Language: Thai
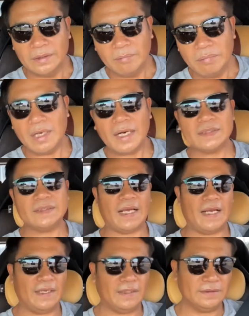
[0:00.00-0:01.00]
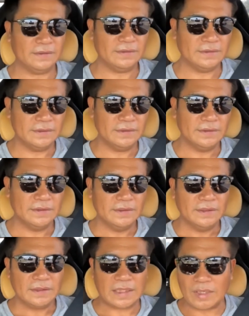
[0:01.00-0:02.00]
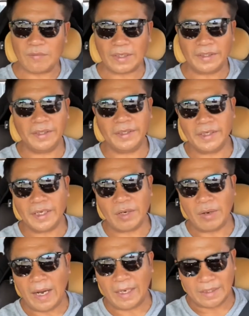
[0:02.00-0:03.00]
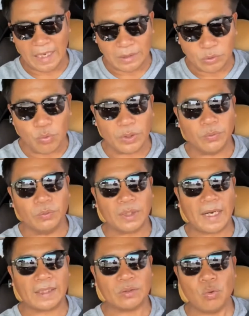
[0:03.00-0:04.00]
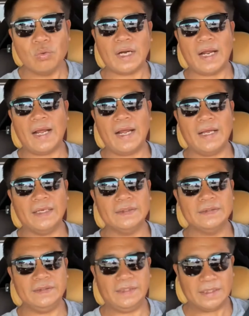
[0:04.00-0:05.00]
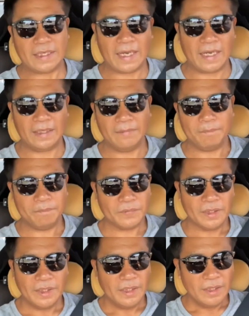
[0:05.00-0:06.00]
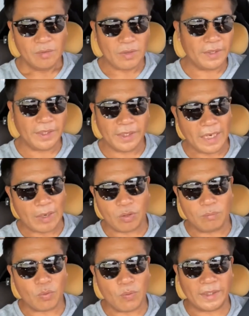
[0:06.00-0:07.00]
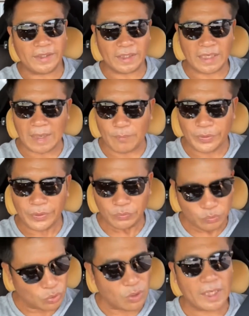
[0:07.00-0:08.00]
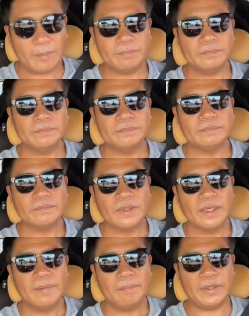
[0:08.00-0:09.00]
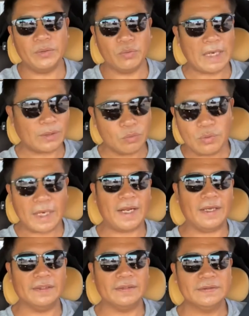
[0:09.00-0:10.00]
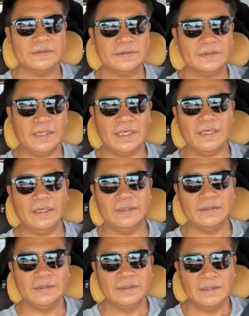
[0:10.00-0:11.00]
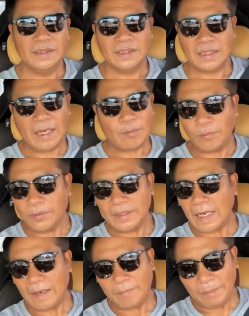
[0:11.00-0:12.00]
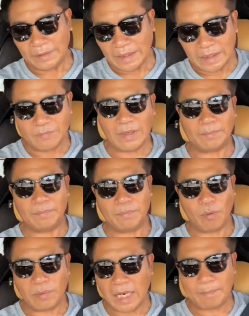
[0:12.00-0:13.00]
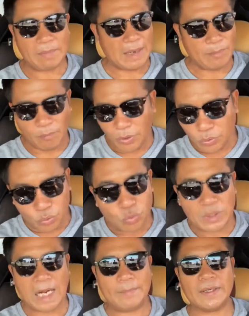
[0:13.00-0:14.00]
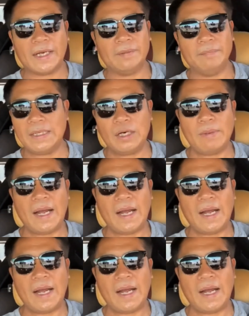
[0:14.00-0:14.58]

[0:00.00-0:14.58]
เพื่อรักษา แต่จังหวัดนี้เราอาจกักตัวอยู่กลางทุ่งนาเถียงนา วันนี้หลายคนบอกว่าเถียงนาโมเดลถูกต้องครับ ไปอยู่กลางทุ่งนา นะ ถ้าผมเดินทางไปต่างจังหวัดผมกลับมาผมก็อยู่ทุ่งนาเหมือนกันไม่เข้า